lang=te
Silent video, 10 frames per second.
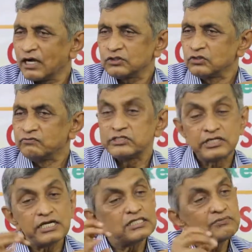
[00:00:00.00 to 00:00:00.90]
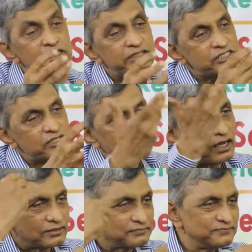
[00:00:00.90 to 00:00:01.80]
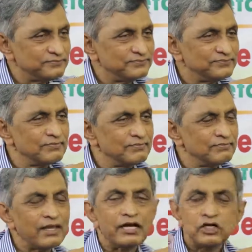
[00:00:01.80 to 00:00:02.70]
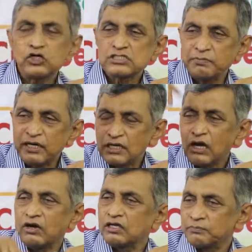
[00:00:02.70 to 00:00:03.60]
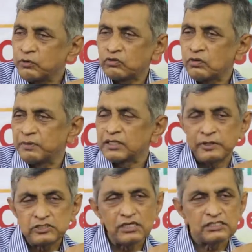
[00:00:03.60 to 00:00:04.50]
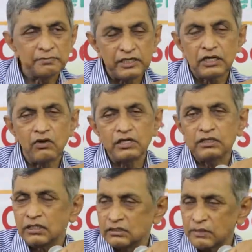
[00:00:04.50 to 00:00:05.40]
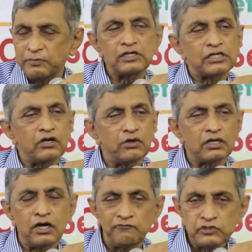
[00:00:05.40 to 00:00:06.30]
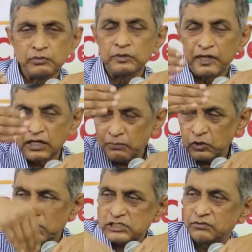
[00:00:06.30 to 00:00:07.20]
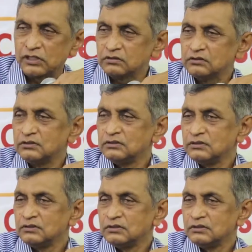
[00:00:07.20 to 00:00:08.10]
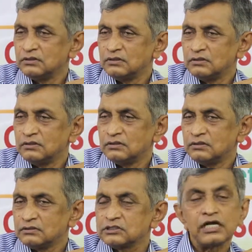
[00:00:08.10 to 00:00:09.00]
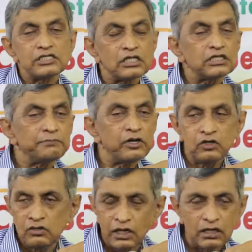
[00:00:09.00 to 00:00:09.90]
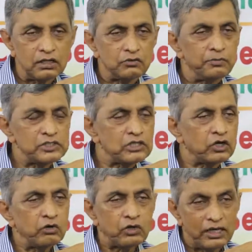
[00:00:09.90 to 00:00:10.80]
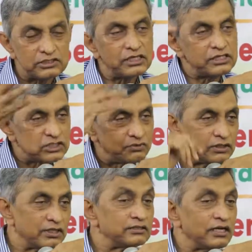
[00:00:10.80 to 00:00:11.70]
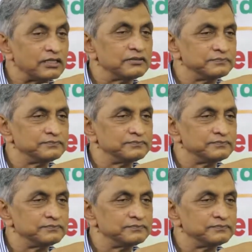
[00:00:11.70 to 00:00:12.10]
కాదు వి చేంజ్ ద వే థింగ్స్ అన్నా నా ఇంట్లో సిమెంట్ కావాలి పూర్వం పది బస్తాలు సిమెంట్ కావాలంటే నేను సబ్ కలెక్టర్గా ఉండగా ఆఫీస్ ముందు పడిగాపులు కాసేవాళ్ళు చాలా సందర్భాల్లో అక్కడ గుమస్తా కాడుకు లంచాలు ఇచ్చేవాళ్ళు గతిలా